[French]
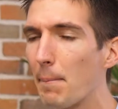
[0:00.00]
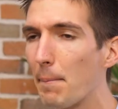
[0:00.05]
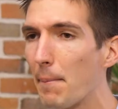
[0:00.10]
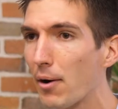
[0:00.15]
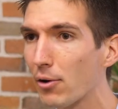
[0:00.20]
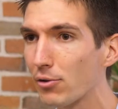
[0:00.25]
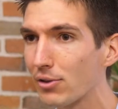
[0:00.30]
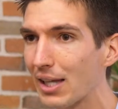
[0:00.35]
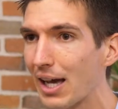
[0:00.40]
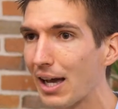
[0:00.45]

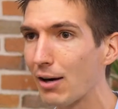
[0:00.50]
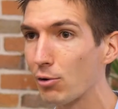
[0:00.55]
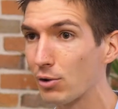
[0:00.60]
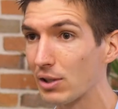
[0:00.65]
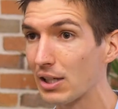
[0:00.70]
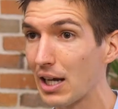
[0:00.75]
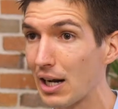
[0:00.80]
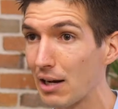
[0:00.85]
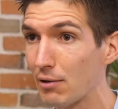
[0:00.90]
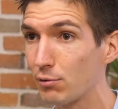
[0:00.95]
mentale
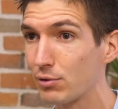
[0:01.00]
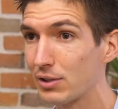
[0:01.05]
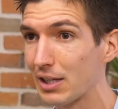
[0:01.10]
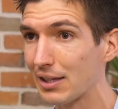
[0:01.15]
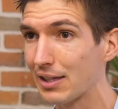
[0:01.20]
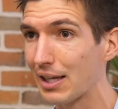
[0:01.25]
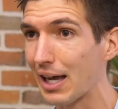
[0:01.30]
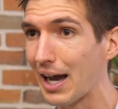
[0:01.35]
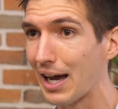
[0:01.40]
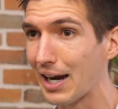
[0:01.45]
auquel vous
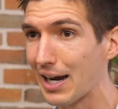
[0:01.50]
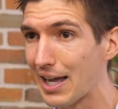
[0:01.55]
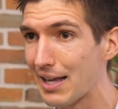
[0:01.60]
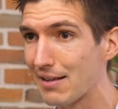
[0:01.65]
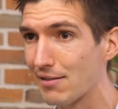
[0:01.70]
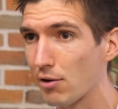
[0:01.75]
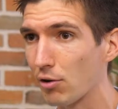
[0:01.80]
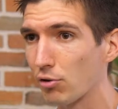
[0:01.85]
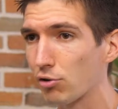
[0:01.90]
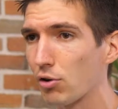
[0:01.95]
êtes à
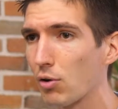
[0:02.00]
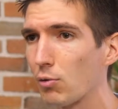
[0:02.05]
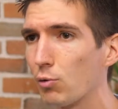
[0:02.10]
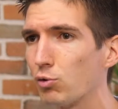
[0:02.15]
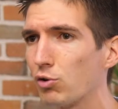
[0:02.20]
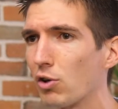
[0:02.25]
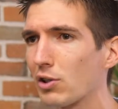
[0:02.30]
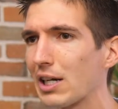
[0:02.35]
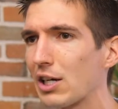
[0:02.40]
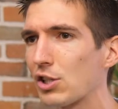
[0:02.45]
l'aise lorsque
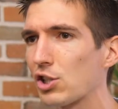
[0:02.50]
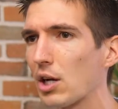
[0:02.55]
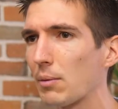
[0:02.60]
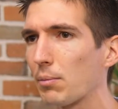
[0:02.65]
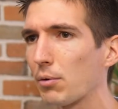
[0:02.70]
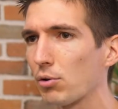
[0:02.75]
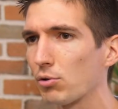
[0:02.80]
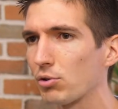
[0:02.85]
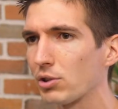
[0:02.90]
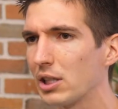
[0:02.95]
vous engagez
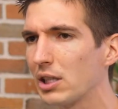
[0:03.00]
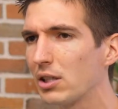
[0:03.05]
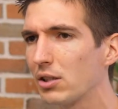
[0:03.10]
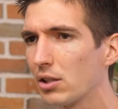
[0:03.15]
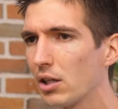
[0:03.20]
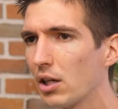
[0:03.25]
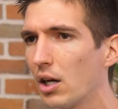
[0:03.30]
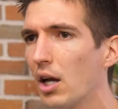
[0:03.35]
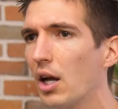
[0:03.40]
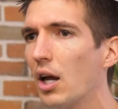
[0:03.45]
un
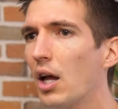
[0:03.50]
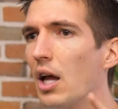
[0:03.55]
pronostic